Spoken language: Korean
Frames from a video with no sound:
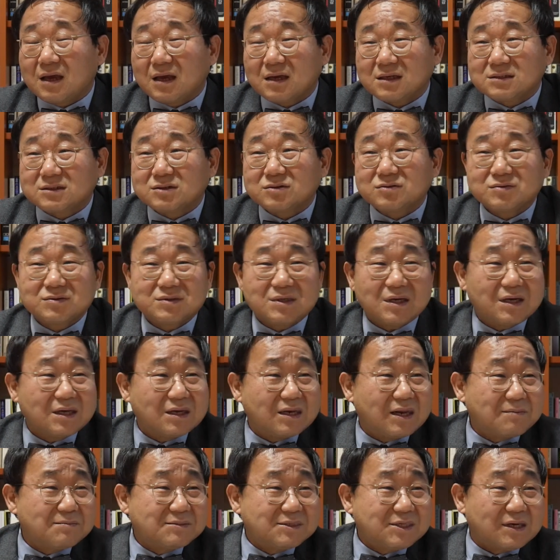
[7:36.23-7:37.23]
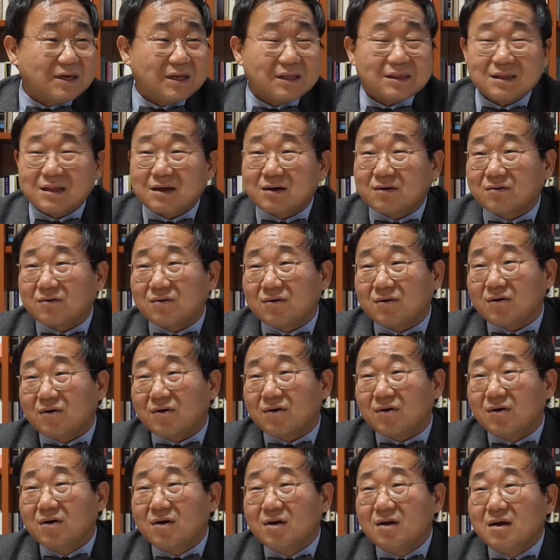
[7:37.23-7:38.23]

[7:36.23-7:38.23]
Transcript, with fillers: 시궁창이 냄새 난다고